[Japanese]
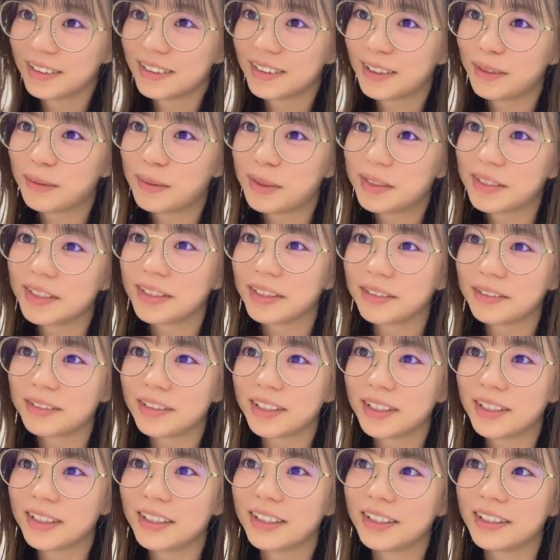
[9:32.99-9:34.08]
あんま贅沢
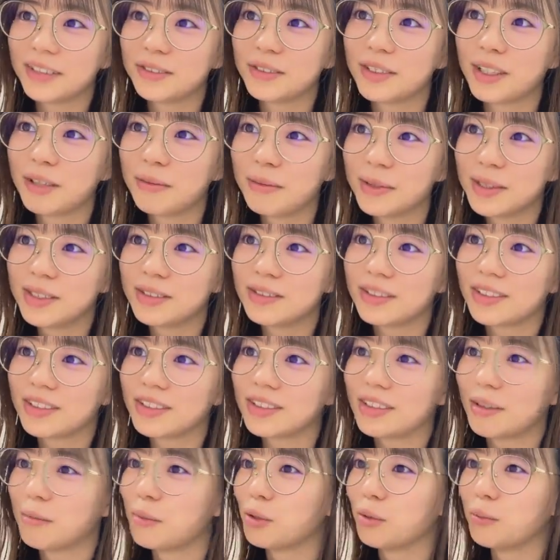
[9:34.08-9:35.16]
できないでフラペチーノ
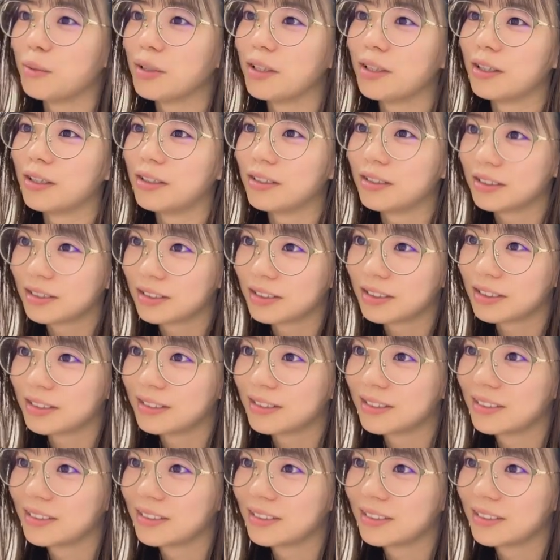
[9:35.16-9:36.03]
私あんま飲めないです